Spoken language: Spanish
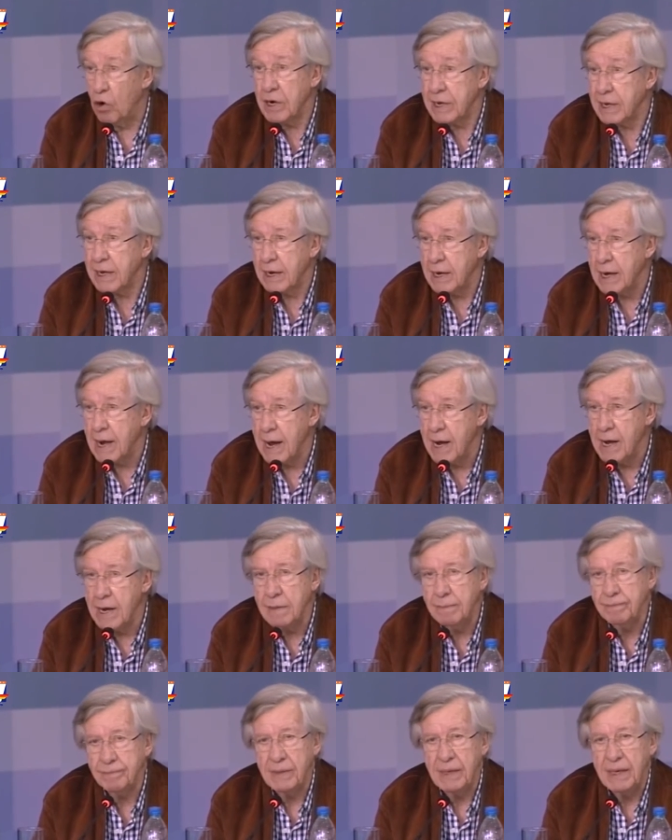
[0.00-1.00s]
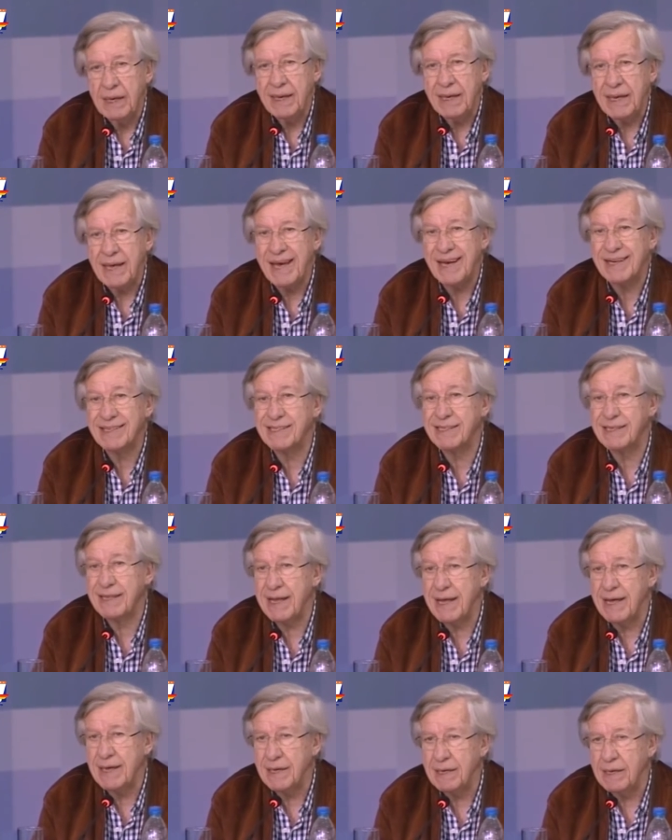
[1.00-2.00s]
original y
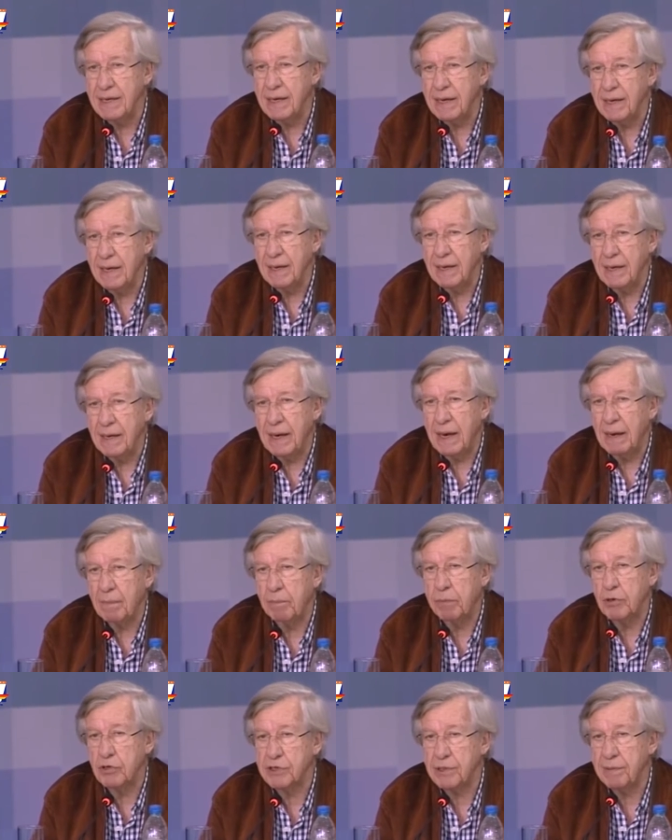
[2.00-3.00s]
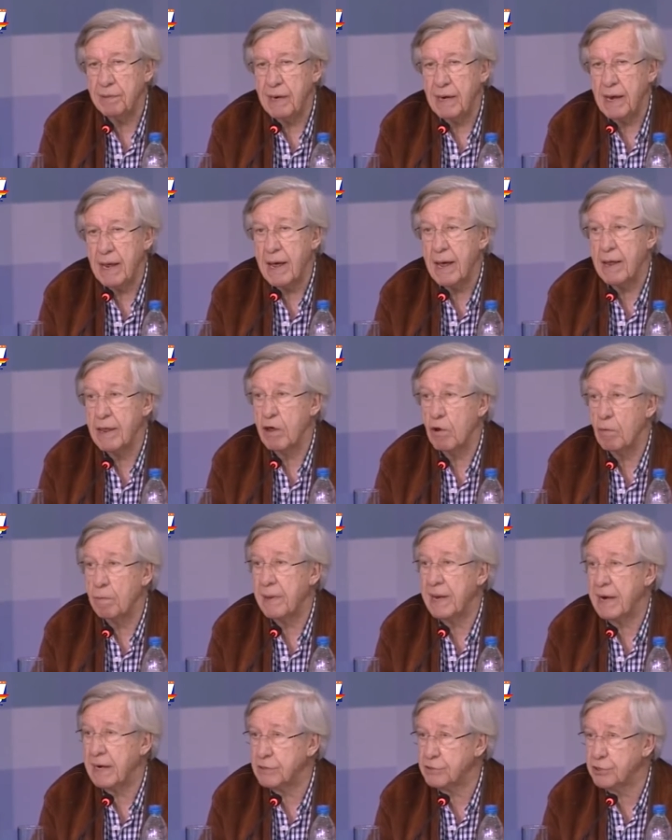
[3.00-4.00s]
extiende las posibilidades de
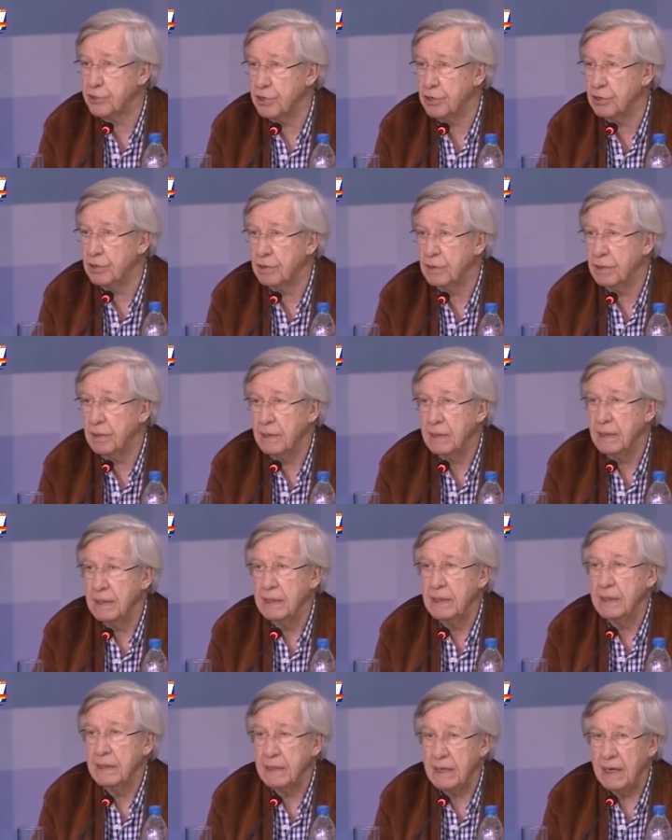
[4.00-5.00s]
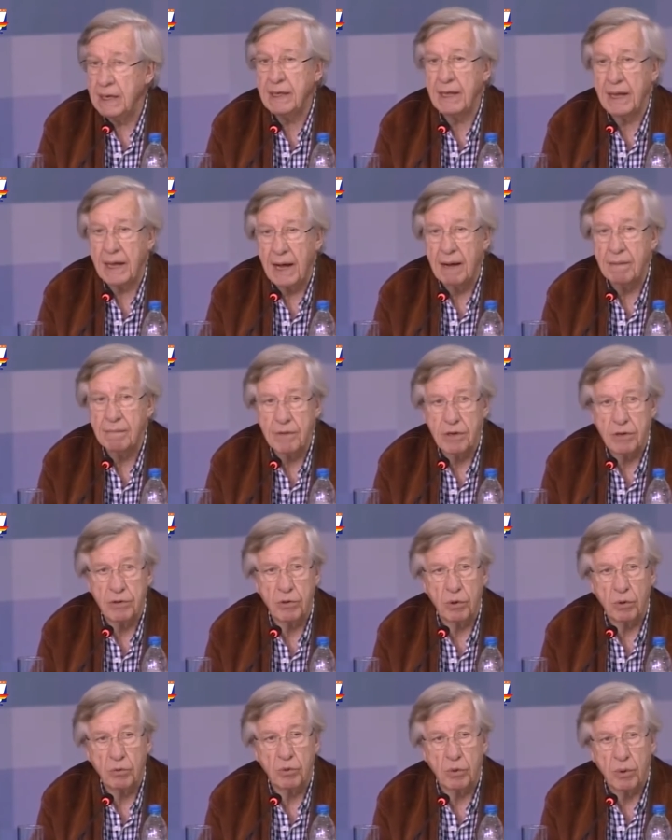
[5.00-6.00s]
operación de este cambio
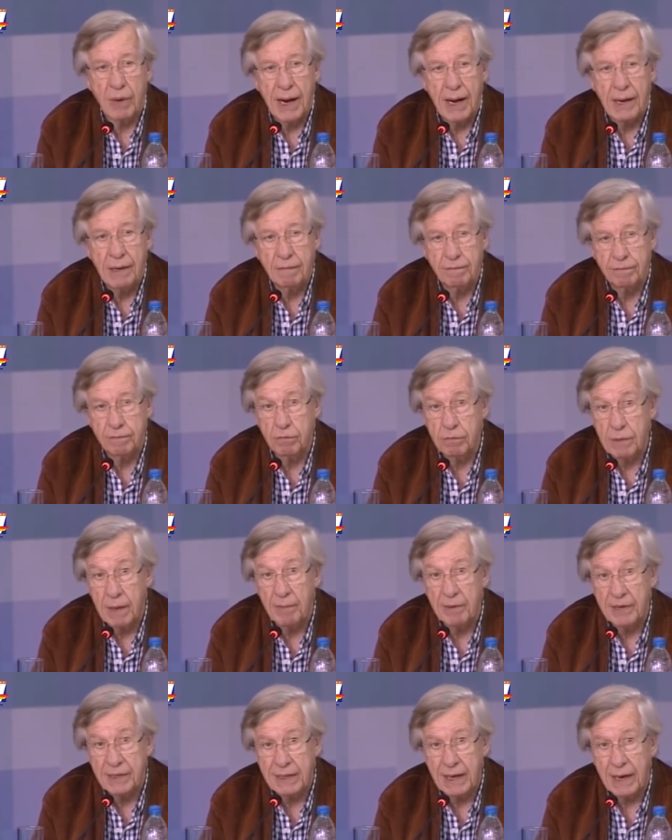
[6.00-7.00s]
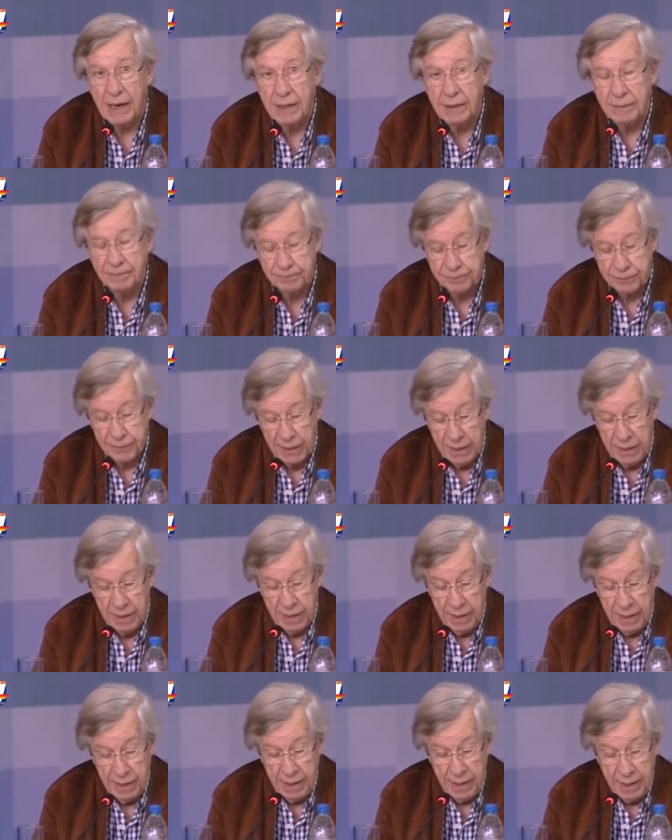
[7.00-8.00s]
estructural fundamental
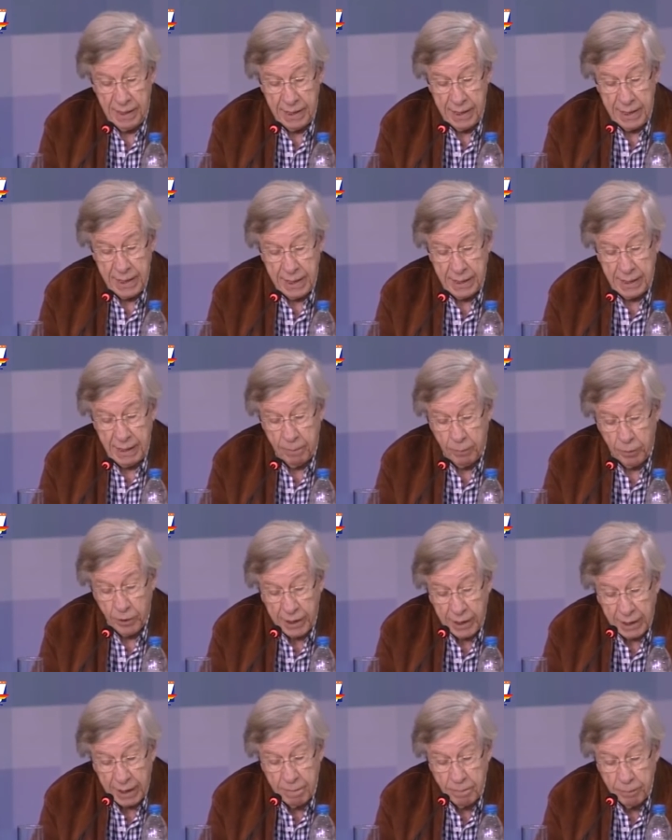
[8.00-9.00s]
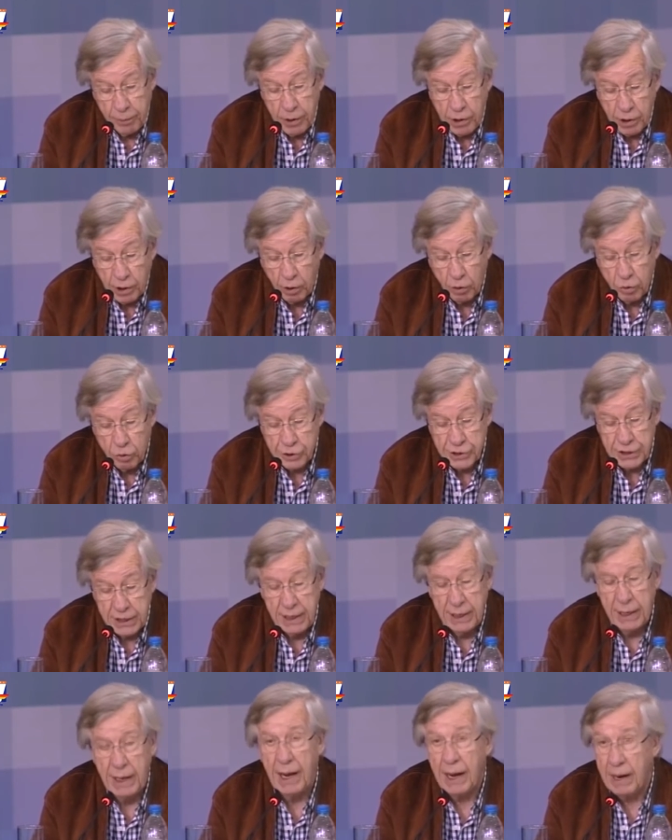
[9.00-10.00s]
y que, por ejemplo,
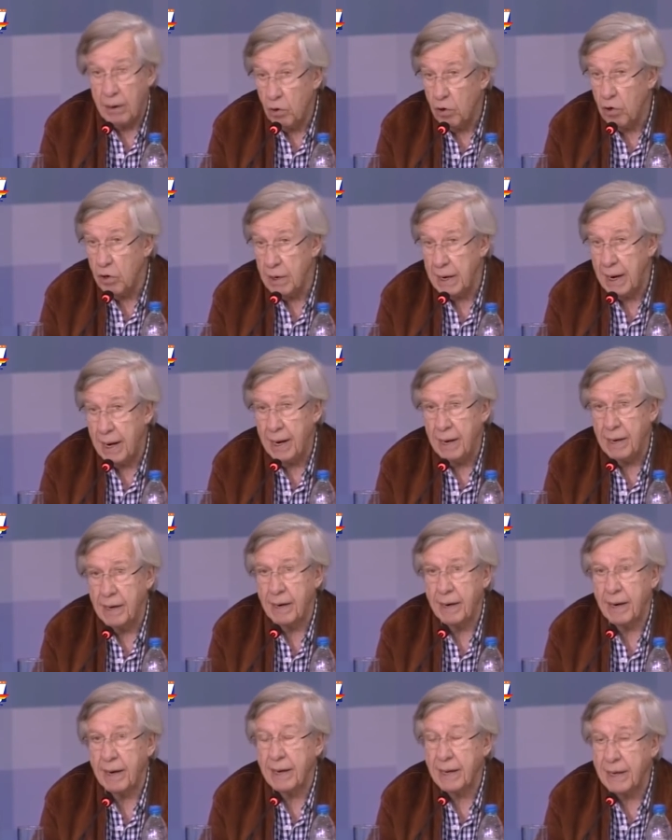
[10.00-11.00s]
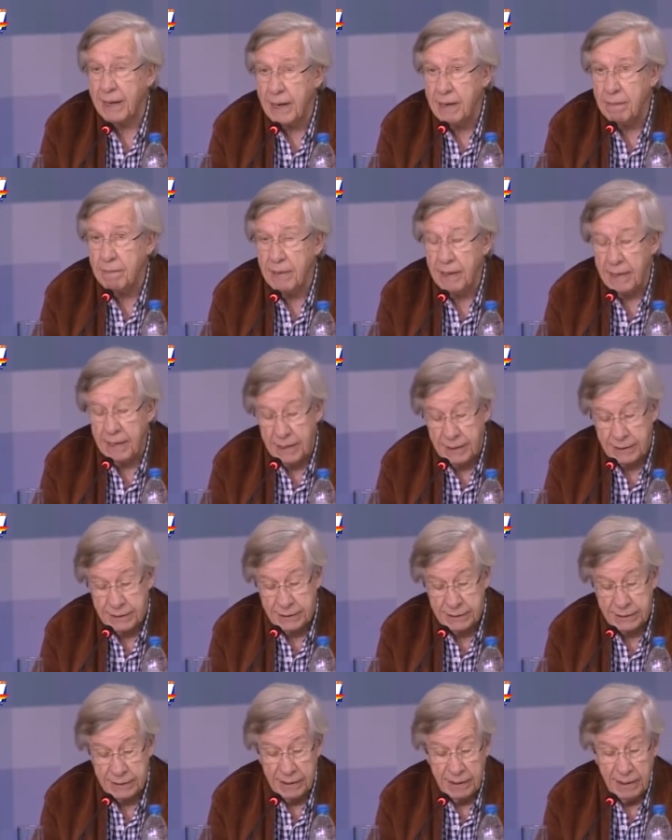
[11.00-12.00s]
incluye ahora
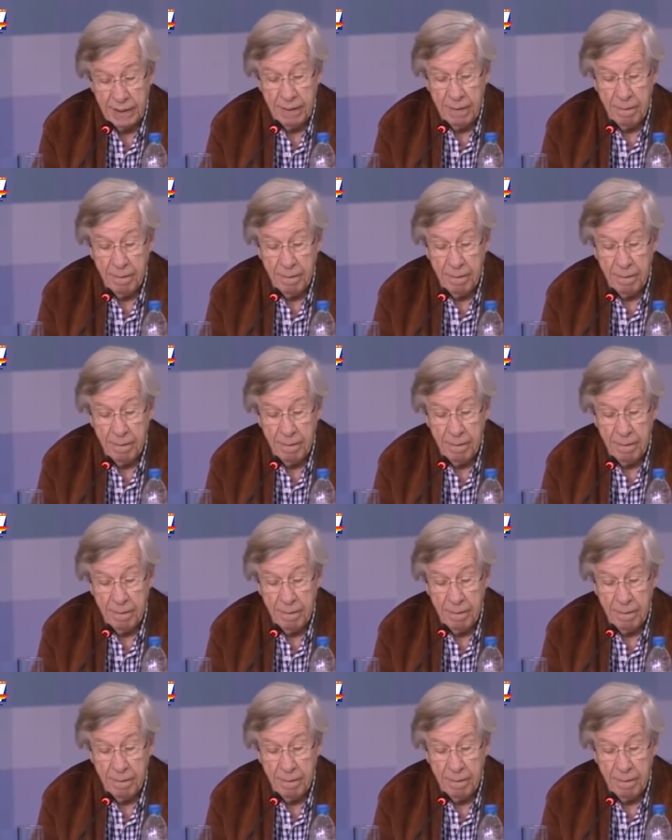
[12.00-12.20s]
regímenes